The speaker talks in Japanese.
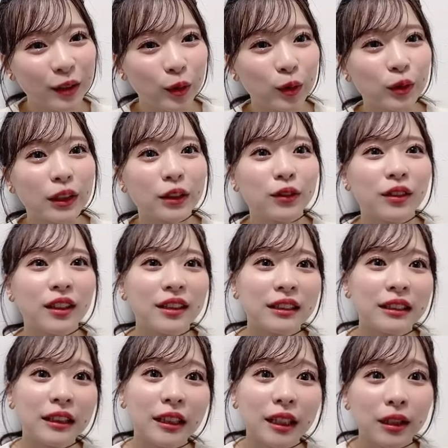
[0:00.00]
夜なのか
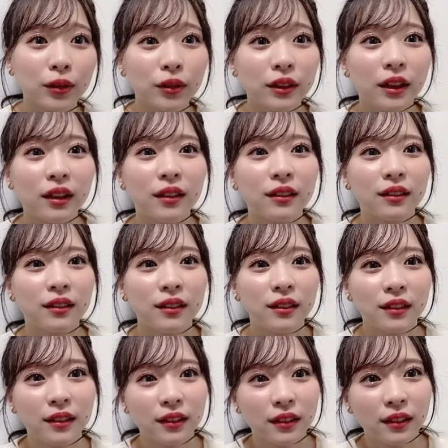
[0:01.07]
明日なのか
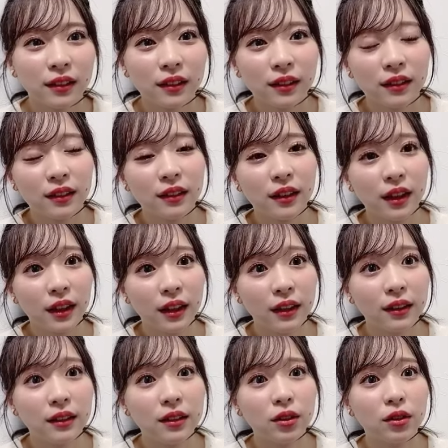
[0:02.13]
はい
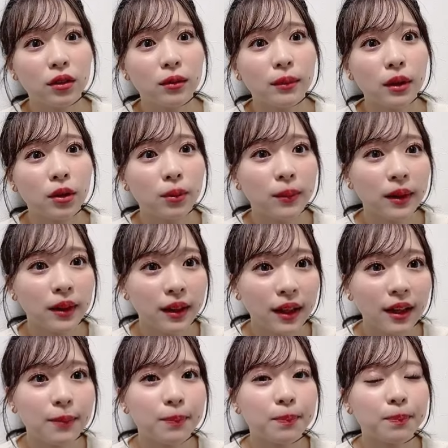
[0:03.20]
ちょっとまとめ
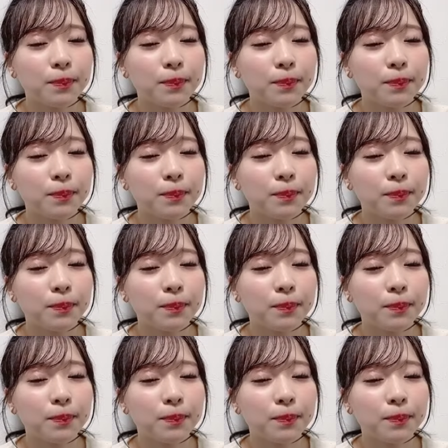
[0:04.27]
て